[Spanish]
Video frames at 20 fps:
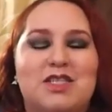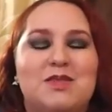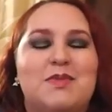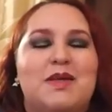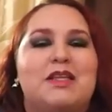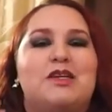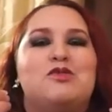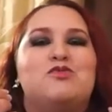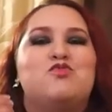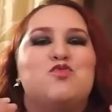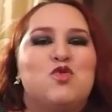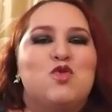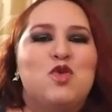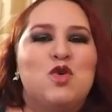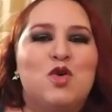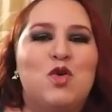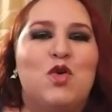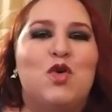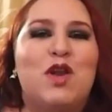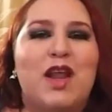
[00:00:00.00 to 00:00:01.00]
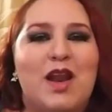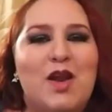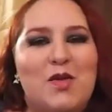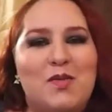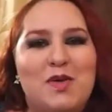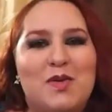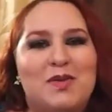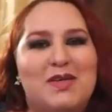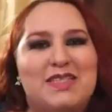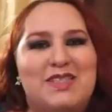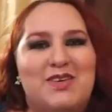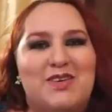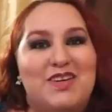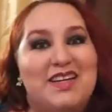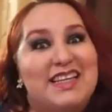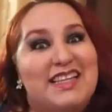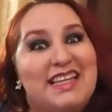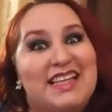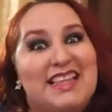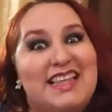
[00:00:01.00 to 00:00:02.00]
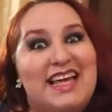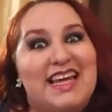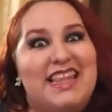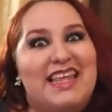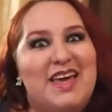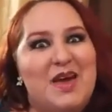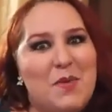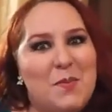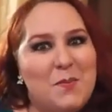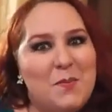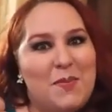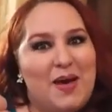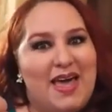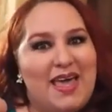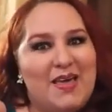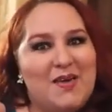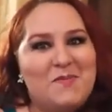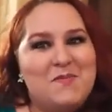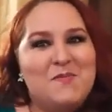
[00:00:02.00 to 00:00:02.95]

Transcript: Les mando un enorme beso. Linda tarde. Bye.